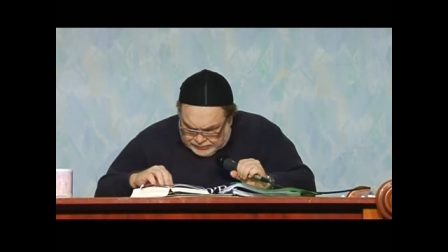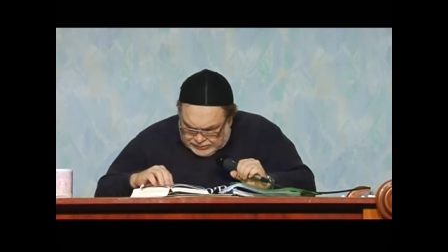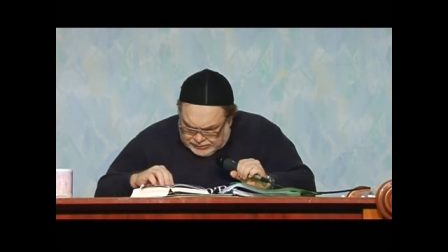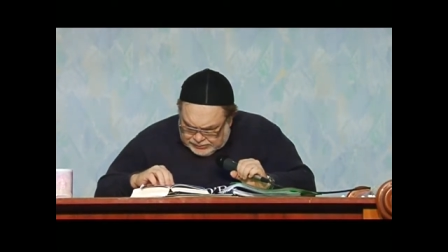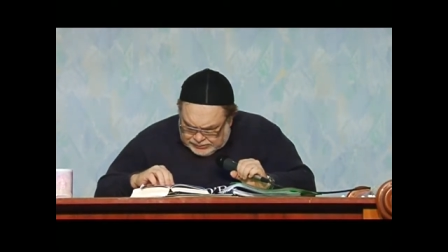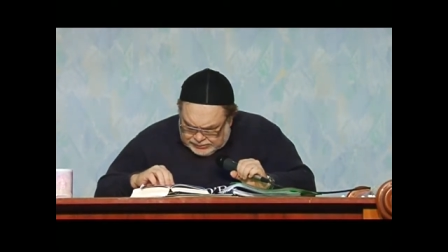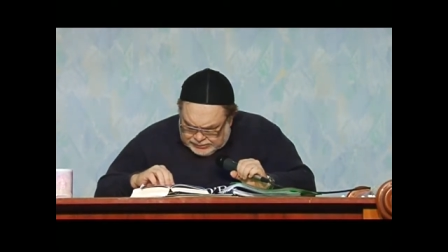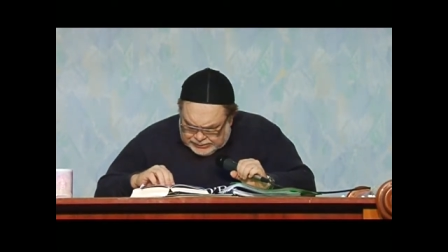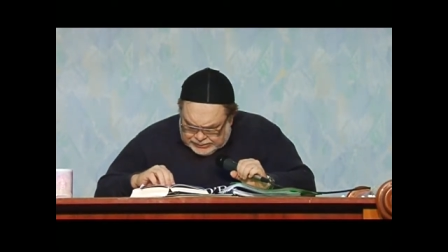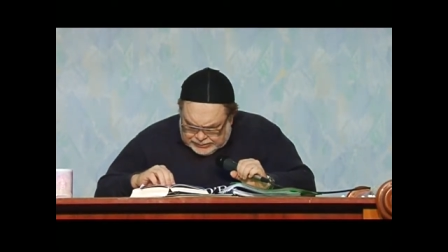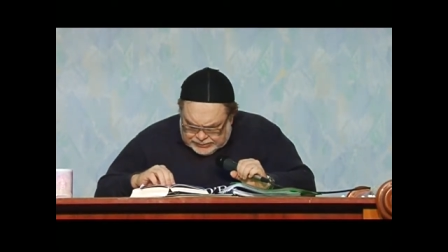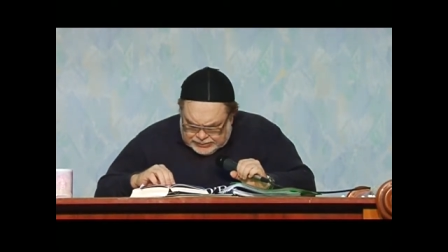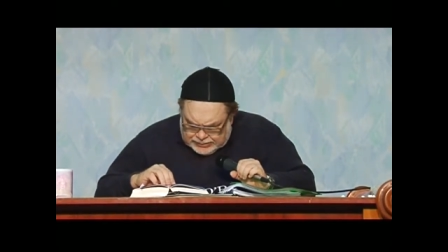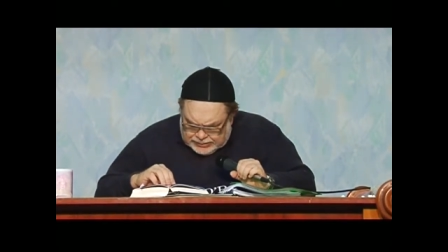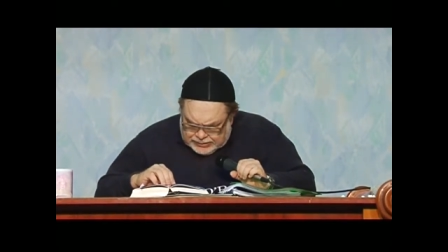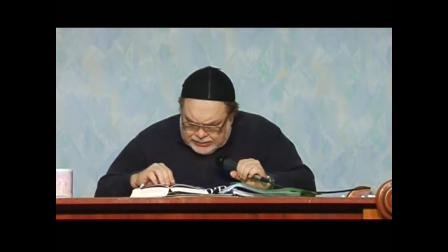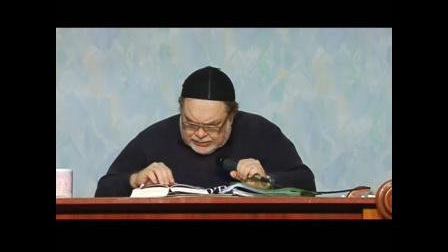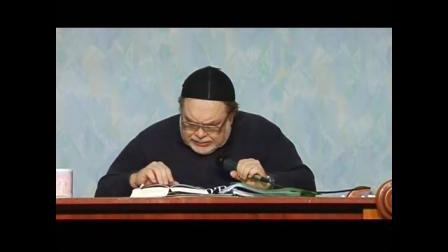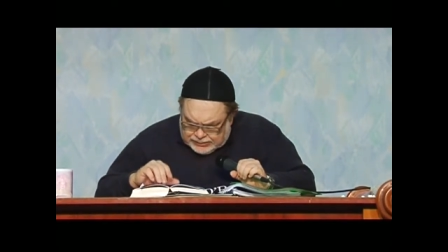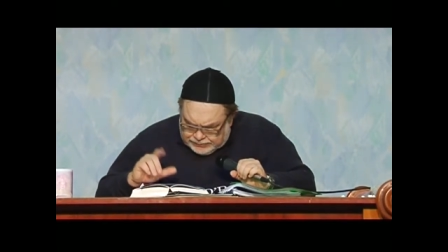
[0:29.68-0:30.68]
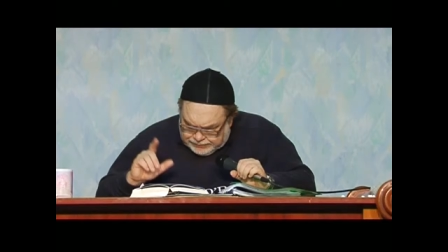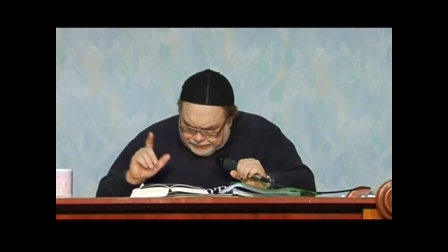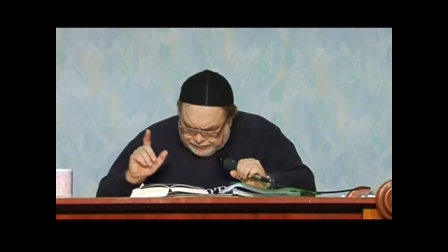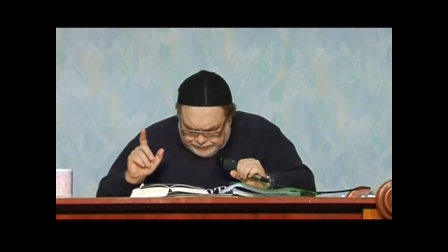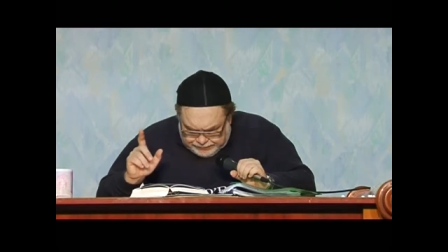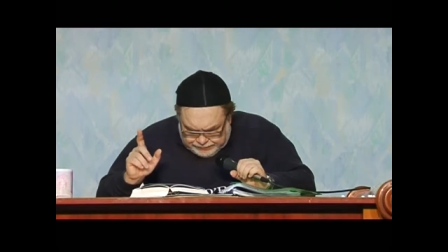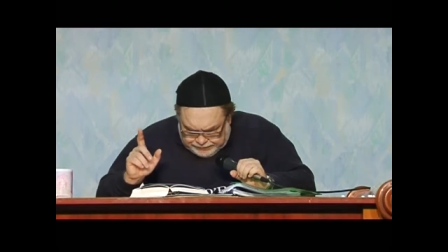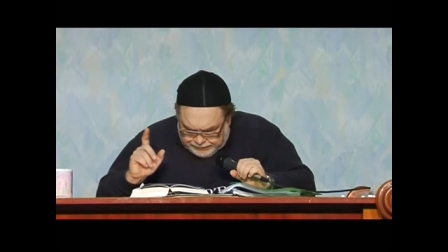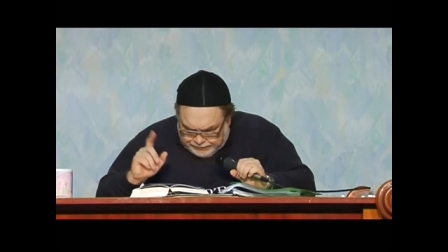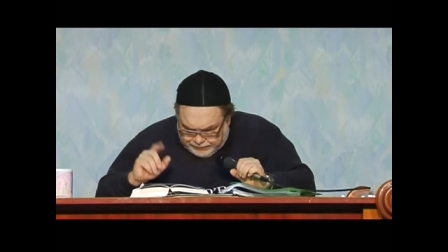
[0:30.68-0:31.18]
э, э
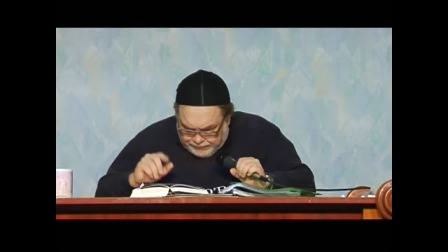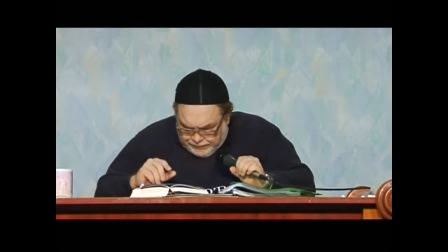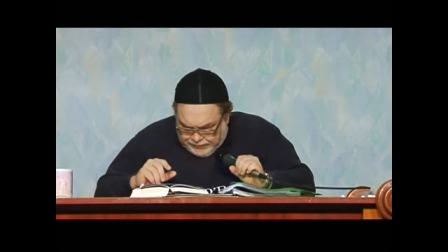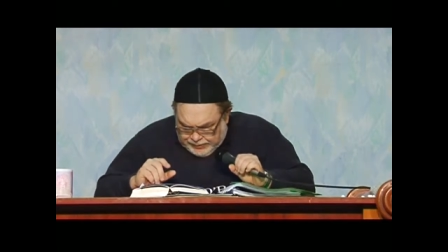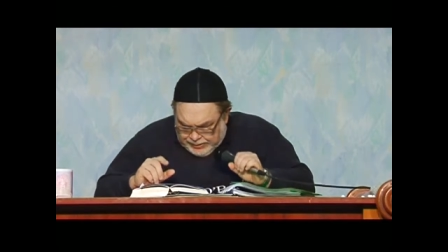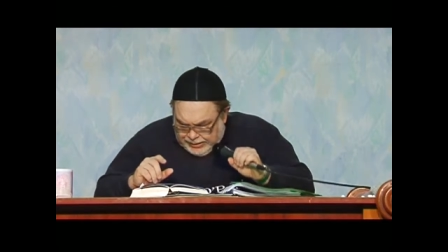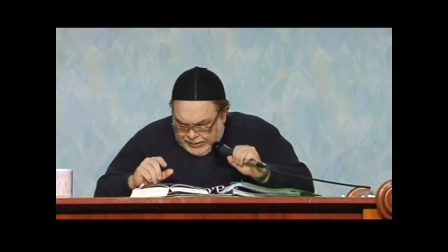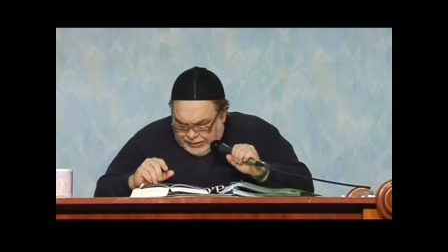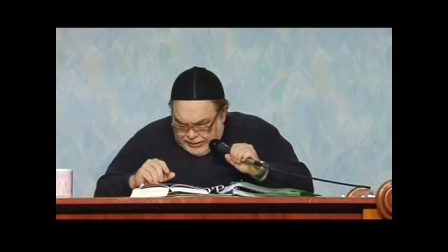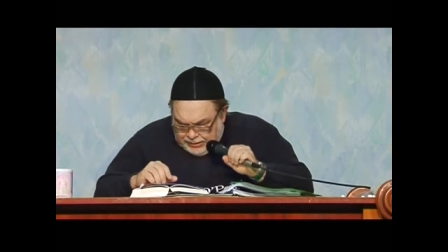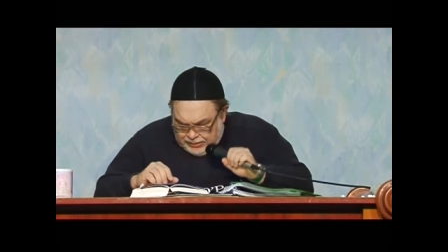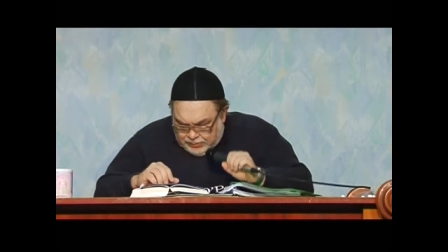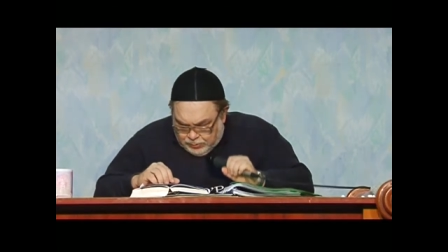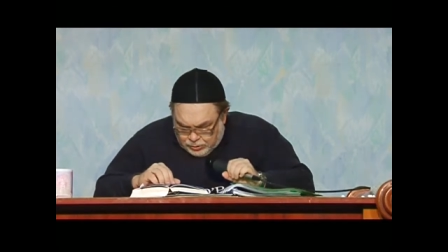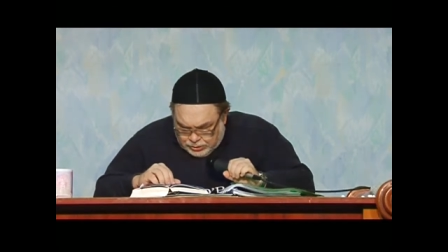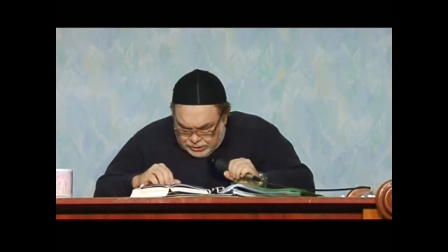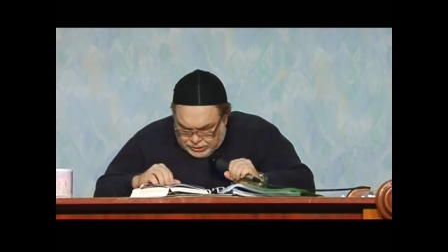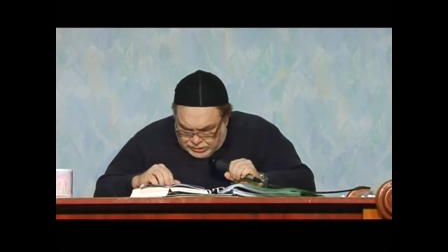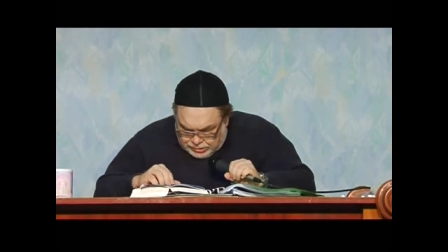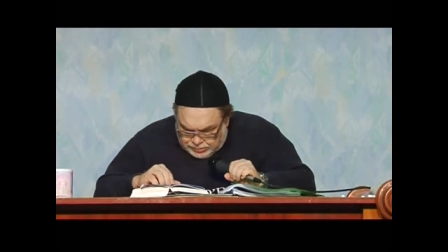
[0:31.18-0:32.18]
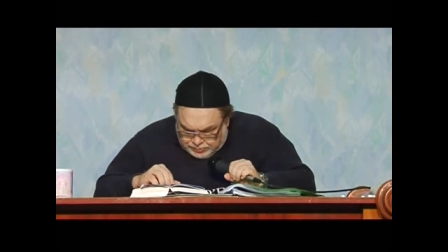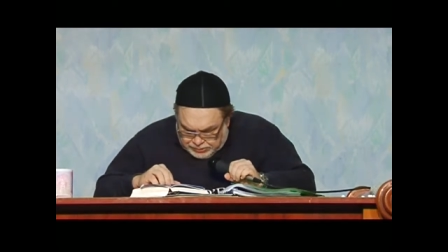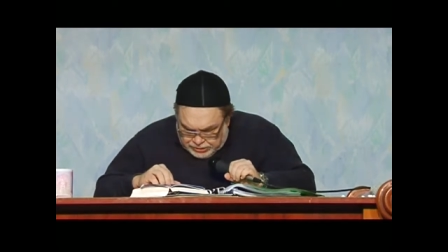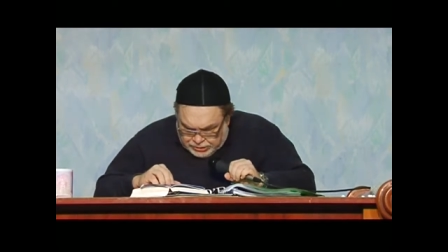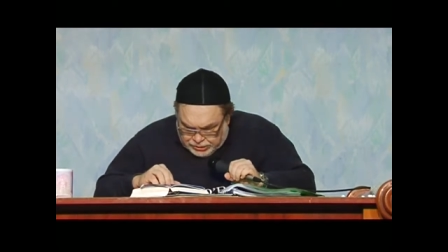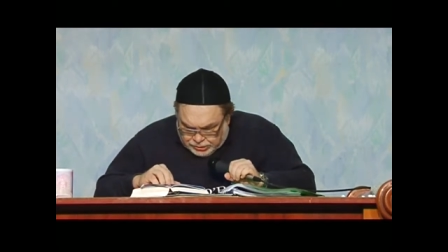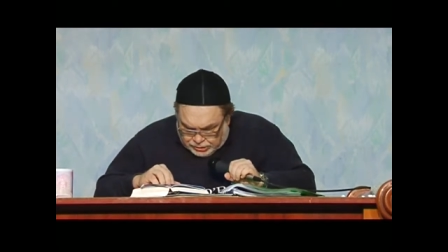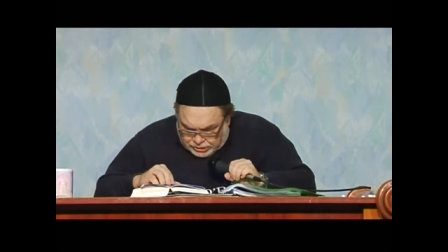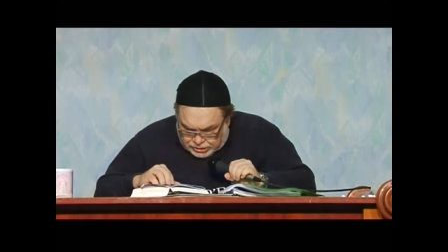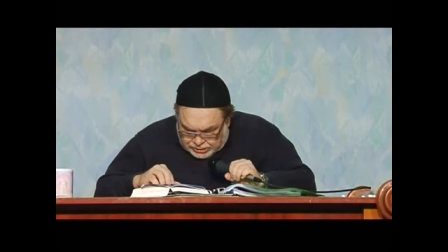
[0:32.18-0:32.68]
будешь,
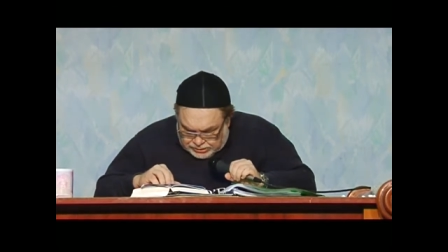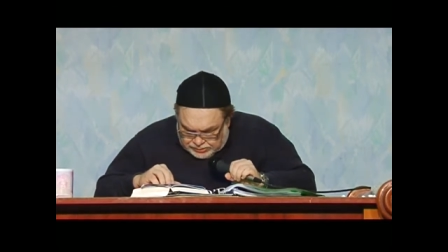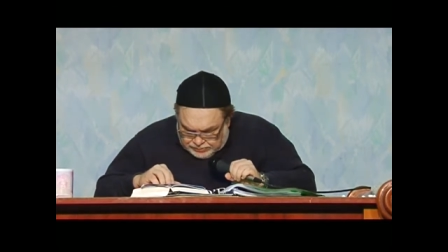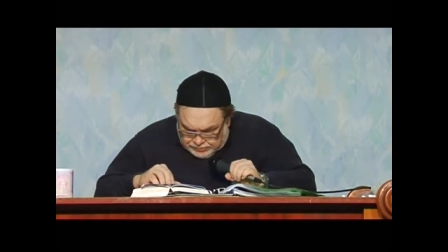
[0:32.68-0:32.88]
придешь,